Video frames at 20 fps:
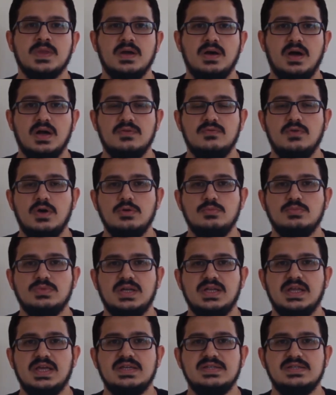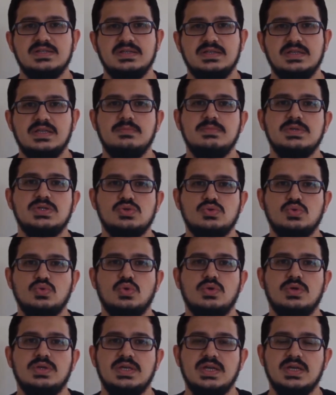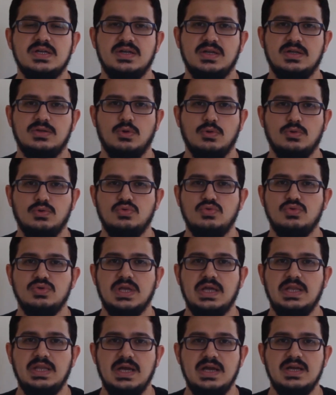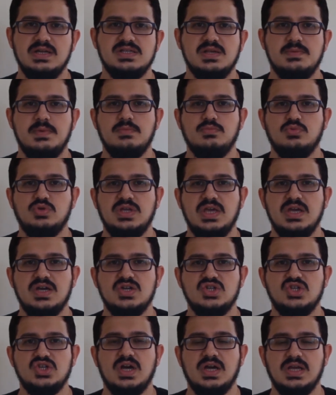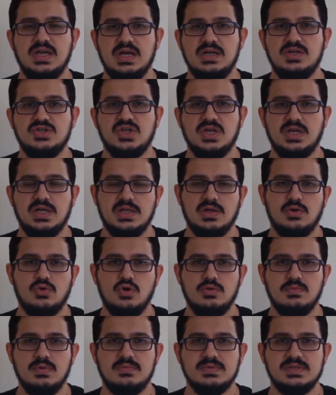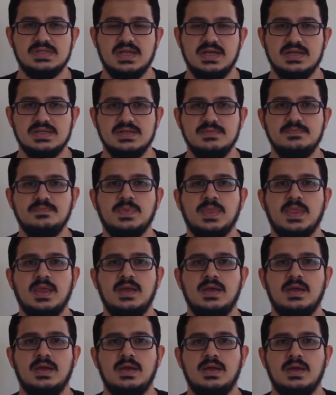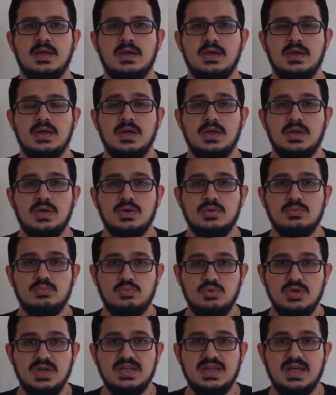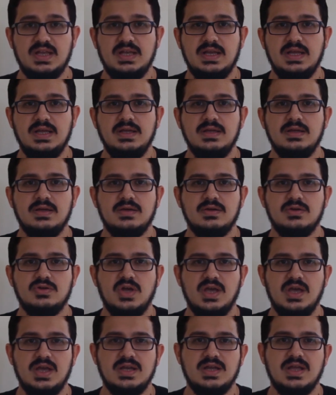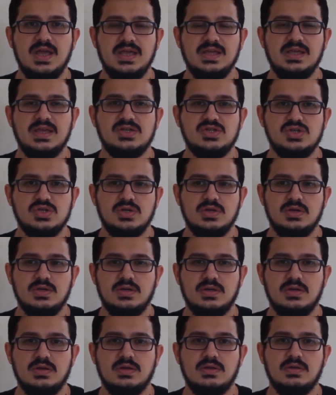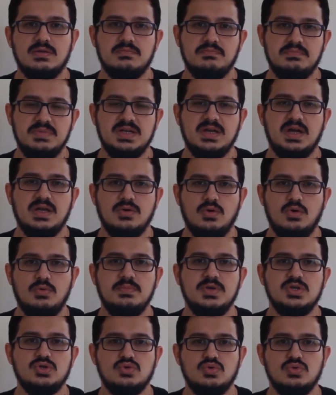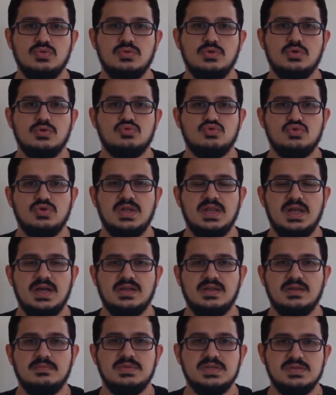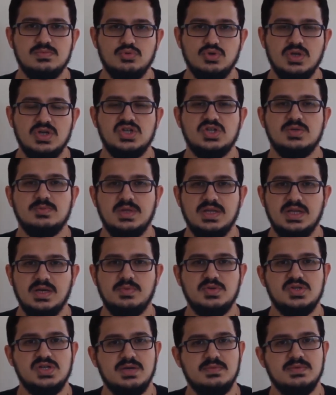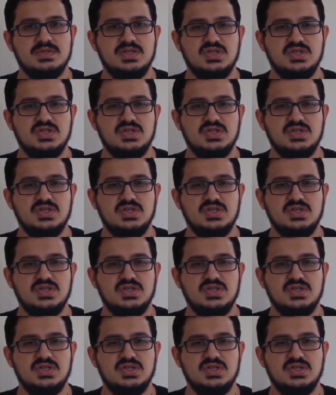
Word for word: akvaryumdan eksilttiğimiz suyu yerine doldururken her zaman bu GH'i ayarlı şekilde koymamız lazım. Bu nedenle en, en geç 1 ay 15 günlük sürelerde biz bu değişimleri yapacağımız